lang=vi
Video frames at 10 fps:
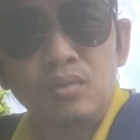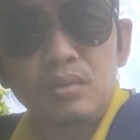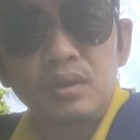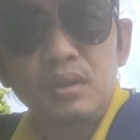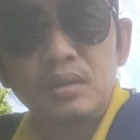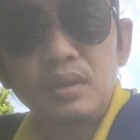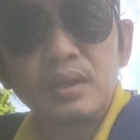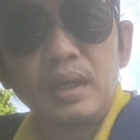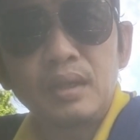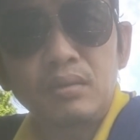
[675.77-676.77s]
thuốc để
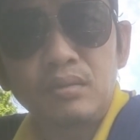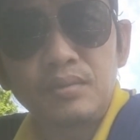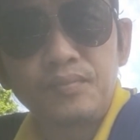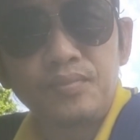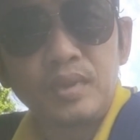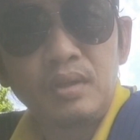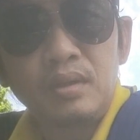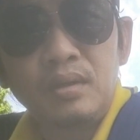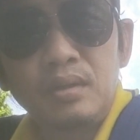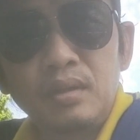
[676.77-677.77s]
trị ghẻ thôi
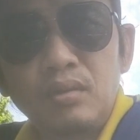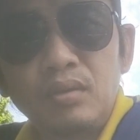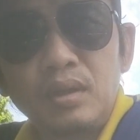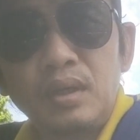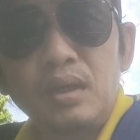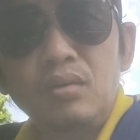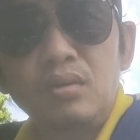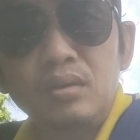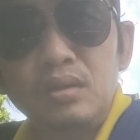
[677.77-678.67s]
thì có thể ai đó